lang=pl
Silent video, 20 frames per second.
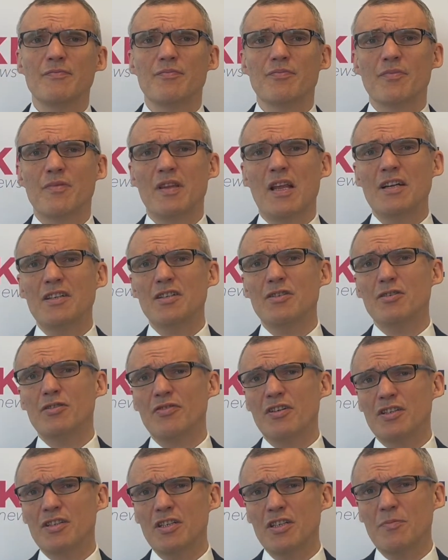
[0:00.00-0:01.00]
nasze
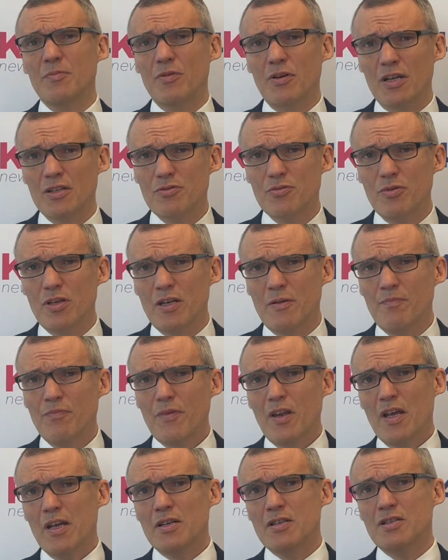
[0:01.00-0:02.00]
doświadczenie pokazuje,
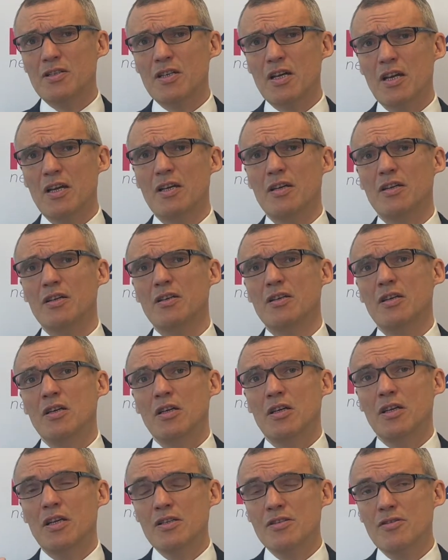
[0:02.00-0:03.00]
że
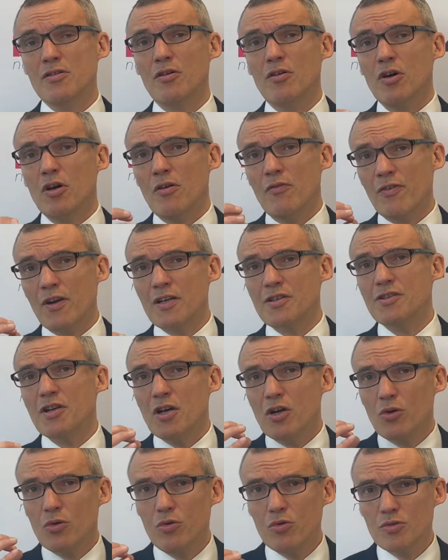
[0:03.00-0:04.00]
jest to wręcz
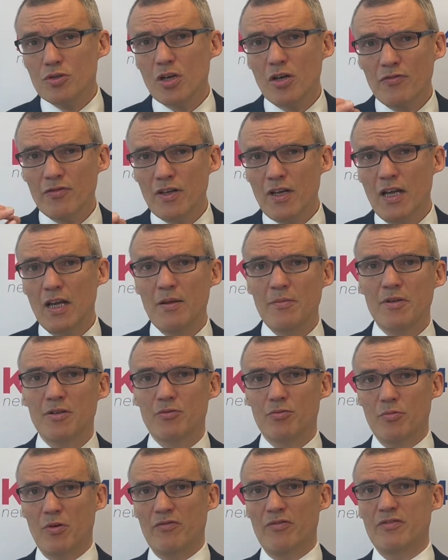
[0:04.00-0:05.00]
kluczowy
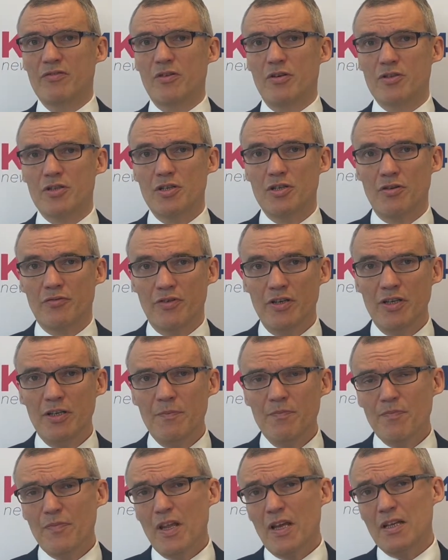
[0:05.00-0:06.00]
element umowy wdrożeniowej,
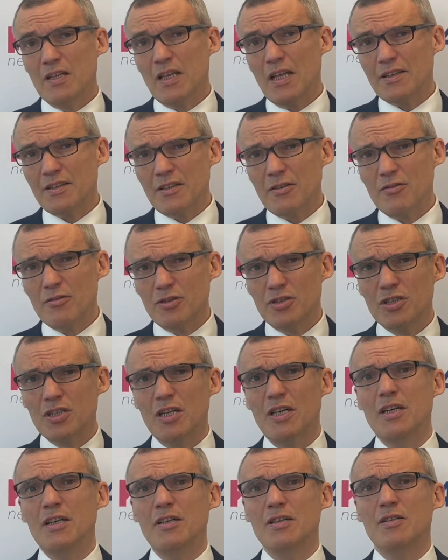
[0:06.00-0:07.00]
dlatego
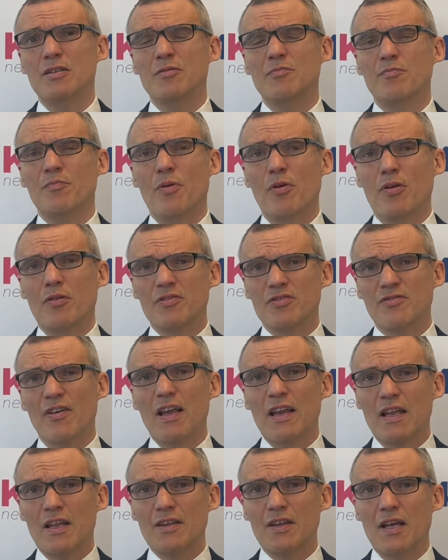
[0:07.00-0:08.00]
że
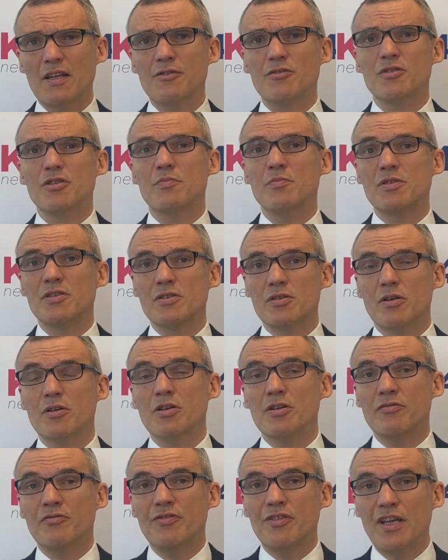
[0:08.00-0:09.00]
pozwala na to, żeby
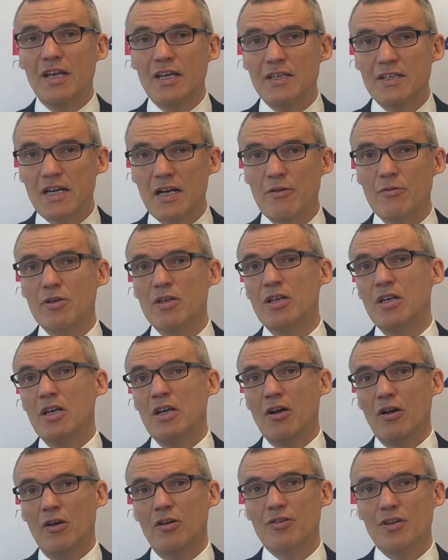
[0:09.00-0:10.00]
strony wiedziały,
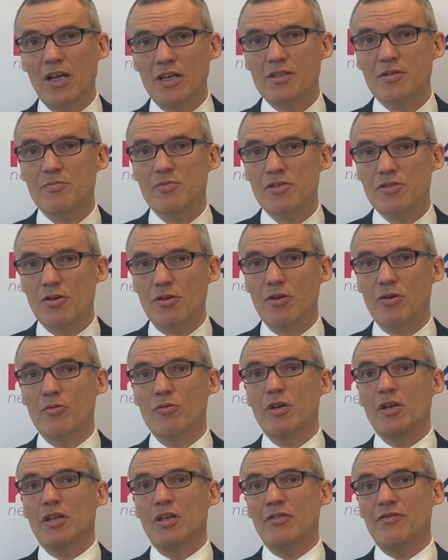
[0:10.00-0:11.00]
na czym stoją
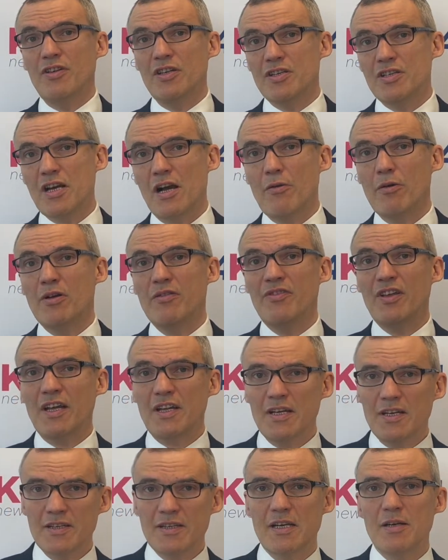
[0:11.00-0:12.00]
i wiedziały, w
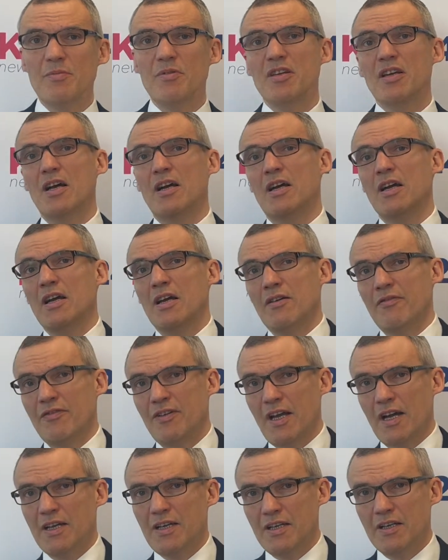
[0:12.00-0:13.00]
jakich terminach terminach, w
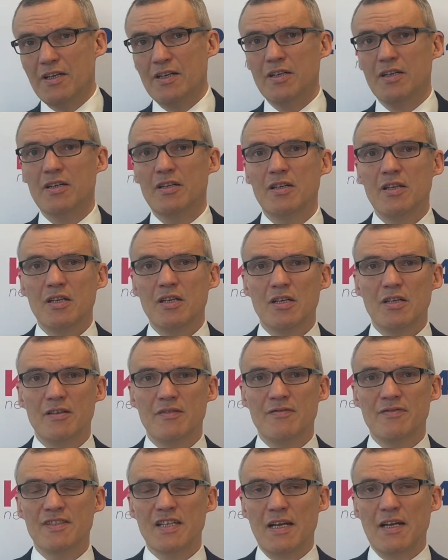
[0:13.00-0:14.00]
jakich y,
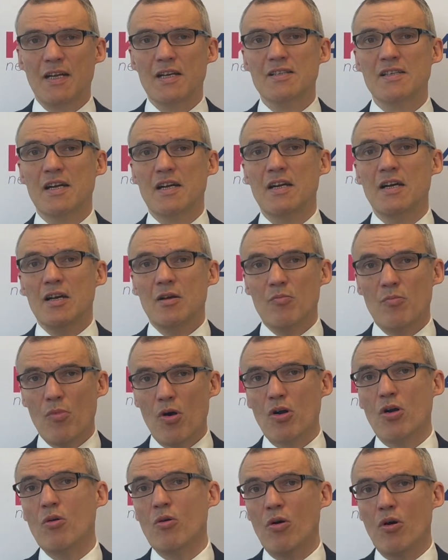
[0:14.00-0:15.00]
y, zakresach
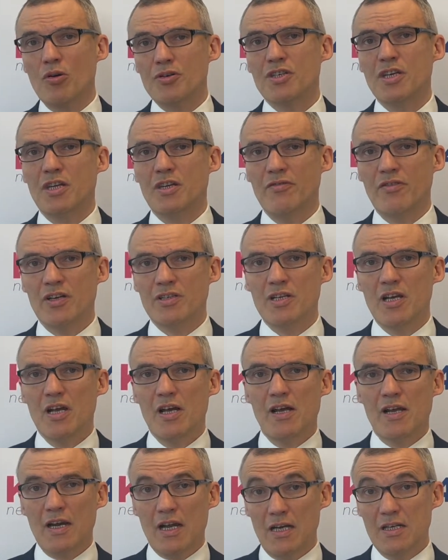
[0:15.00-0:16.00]
mogą oczekiwać
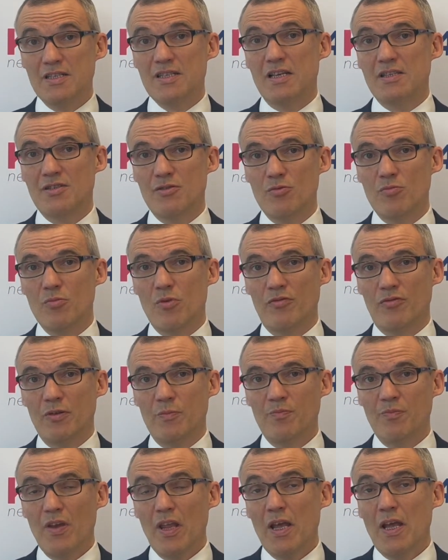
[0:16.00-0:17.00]
realizacji umowy.
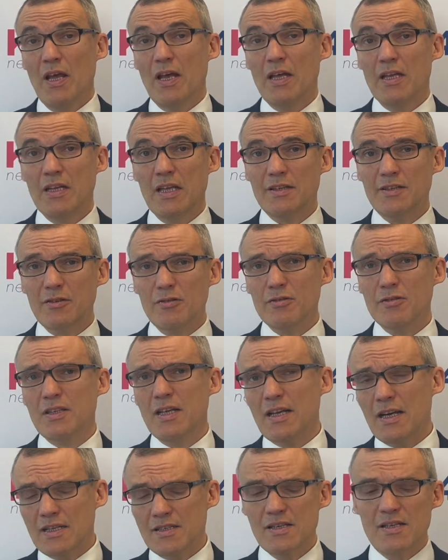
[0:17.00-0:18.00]
E, dlatego
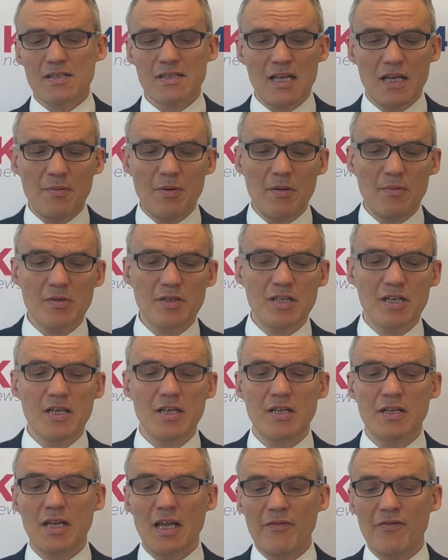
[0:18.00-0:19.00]
teraz zajmiemy się
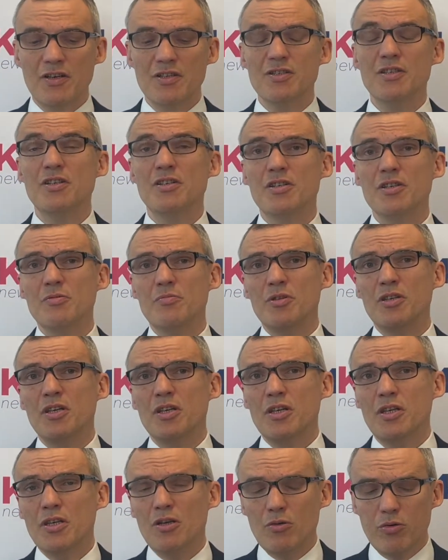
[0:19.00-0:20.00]
najważniejszymi
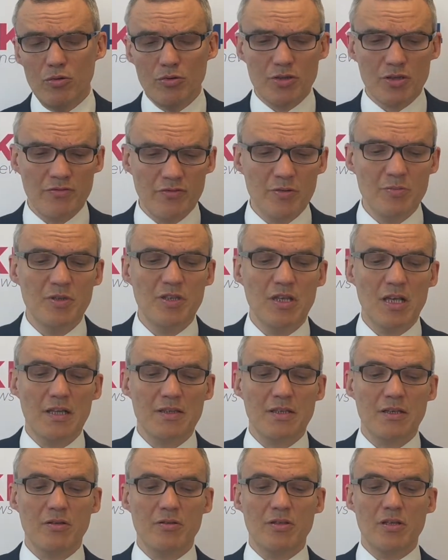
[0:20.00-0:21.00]
i kluczowymi dla
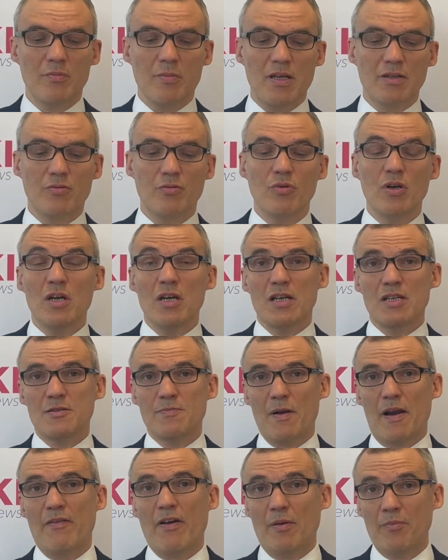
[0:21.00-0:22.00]
tego tematu
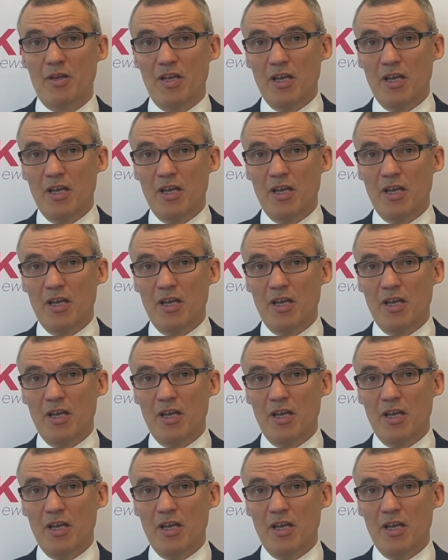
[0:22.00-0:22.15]
sprawami.